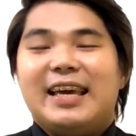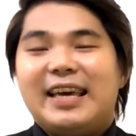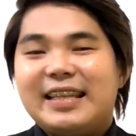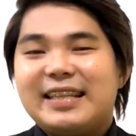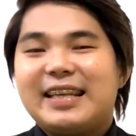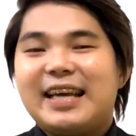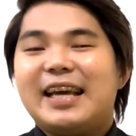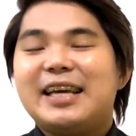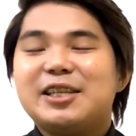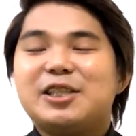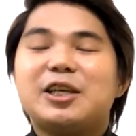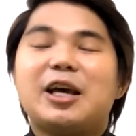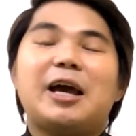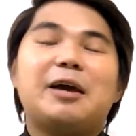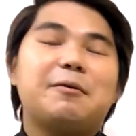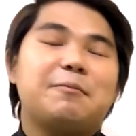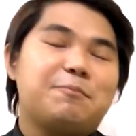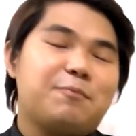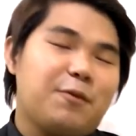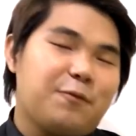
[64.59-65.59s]
And guys,
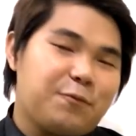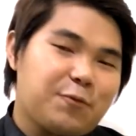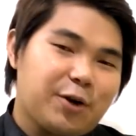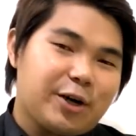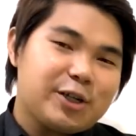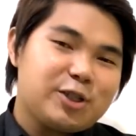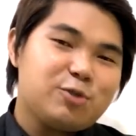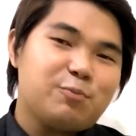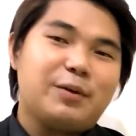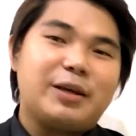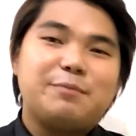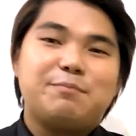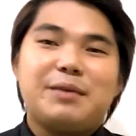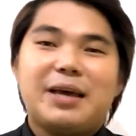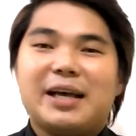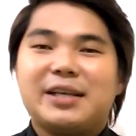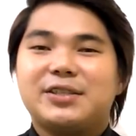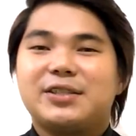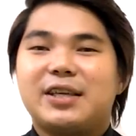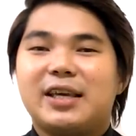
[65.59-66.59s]
I of course might
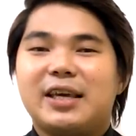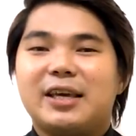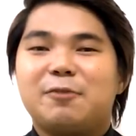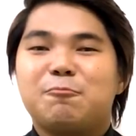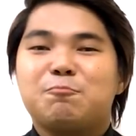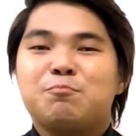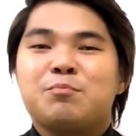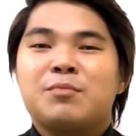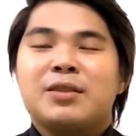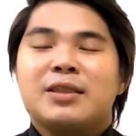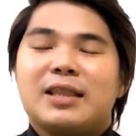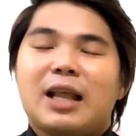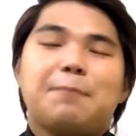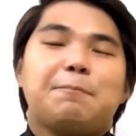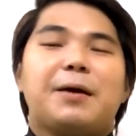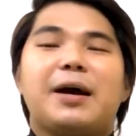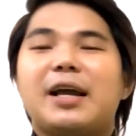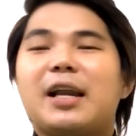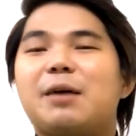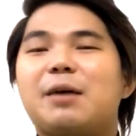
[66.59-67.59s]
be asking,
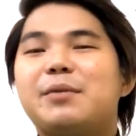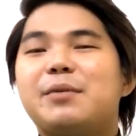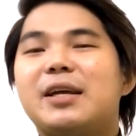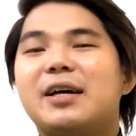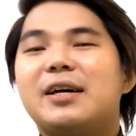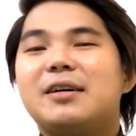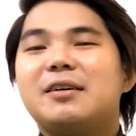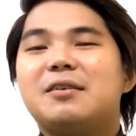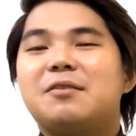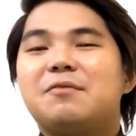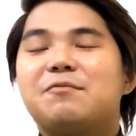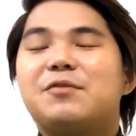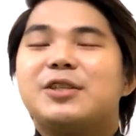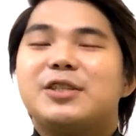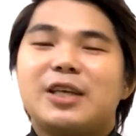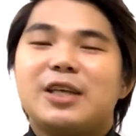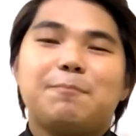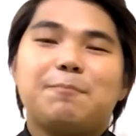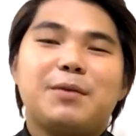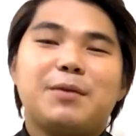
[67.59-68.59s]
napakarami ng
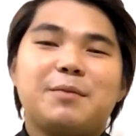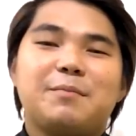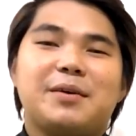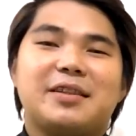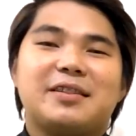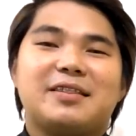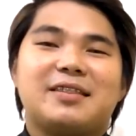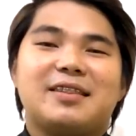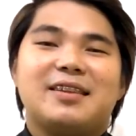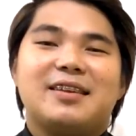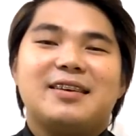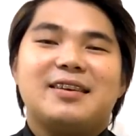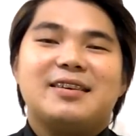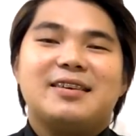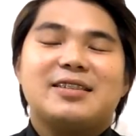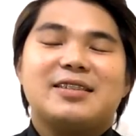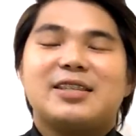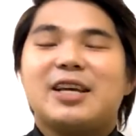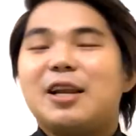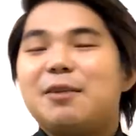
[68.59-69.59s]
food supplement
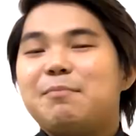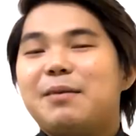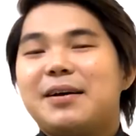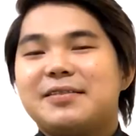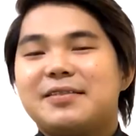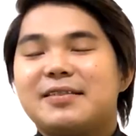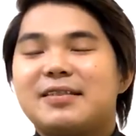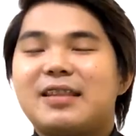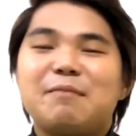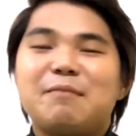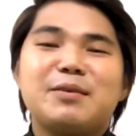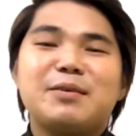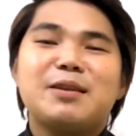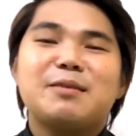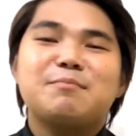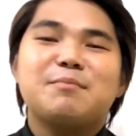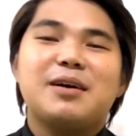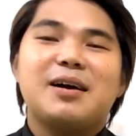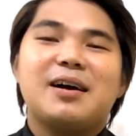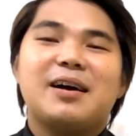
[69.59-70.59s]
sa labas, ang dami
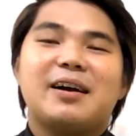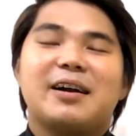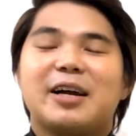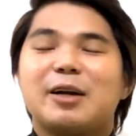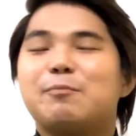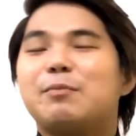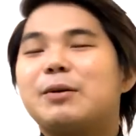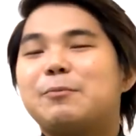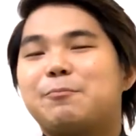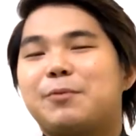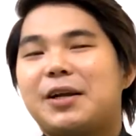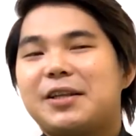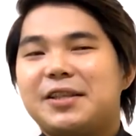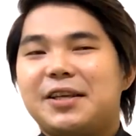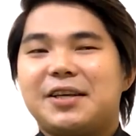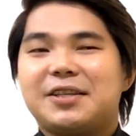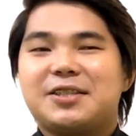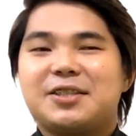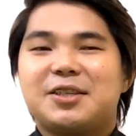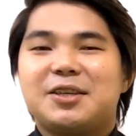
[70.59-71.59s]
ng mga herbal
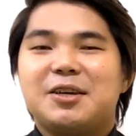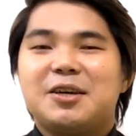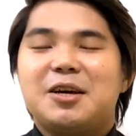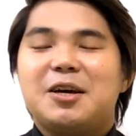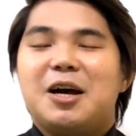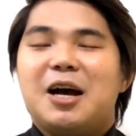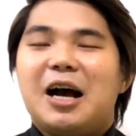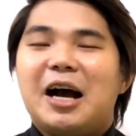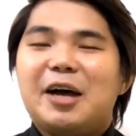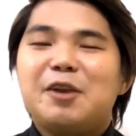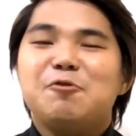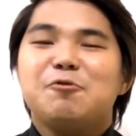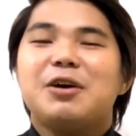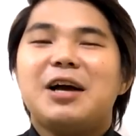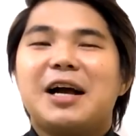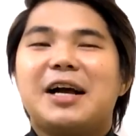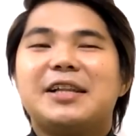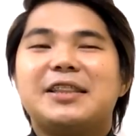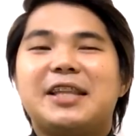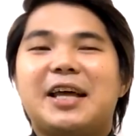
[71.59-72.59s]
products. Anong
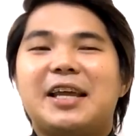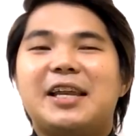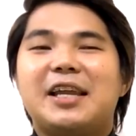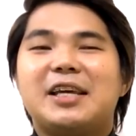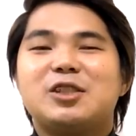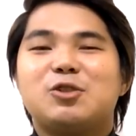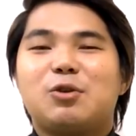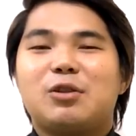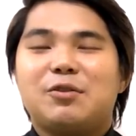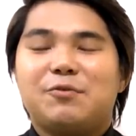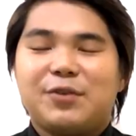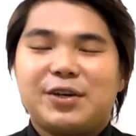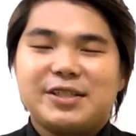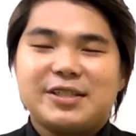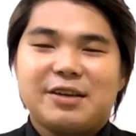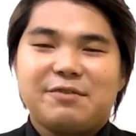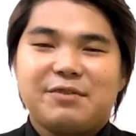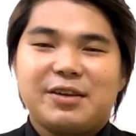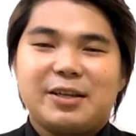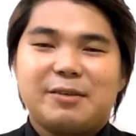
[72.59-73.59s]
kagandahan ng si
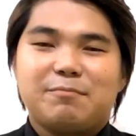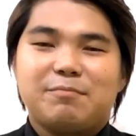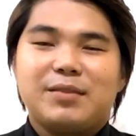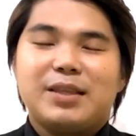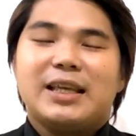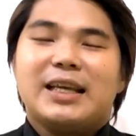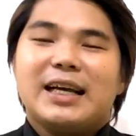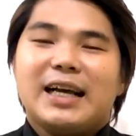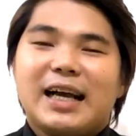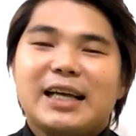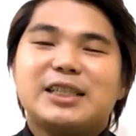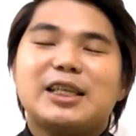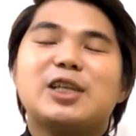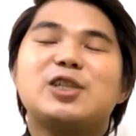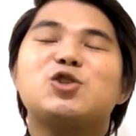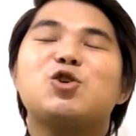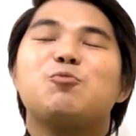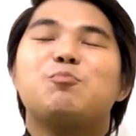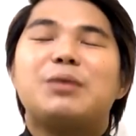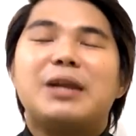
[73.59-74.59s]
24-7? Kasi
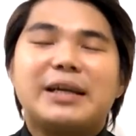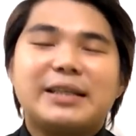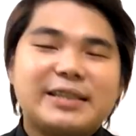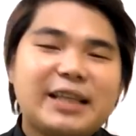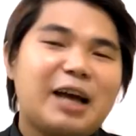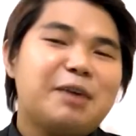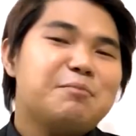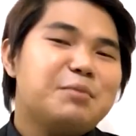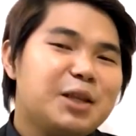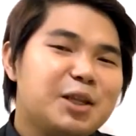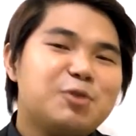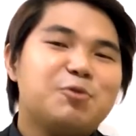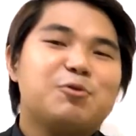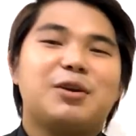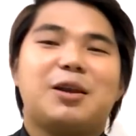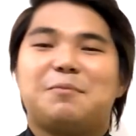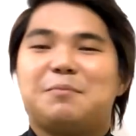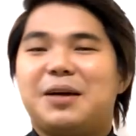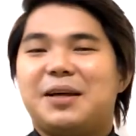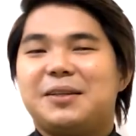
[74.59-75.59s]
sobrang dami nitong
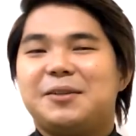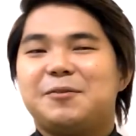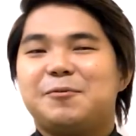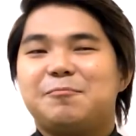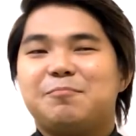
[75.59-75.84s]
laman.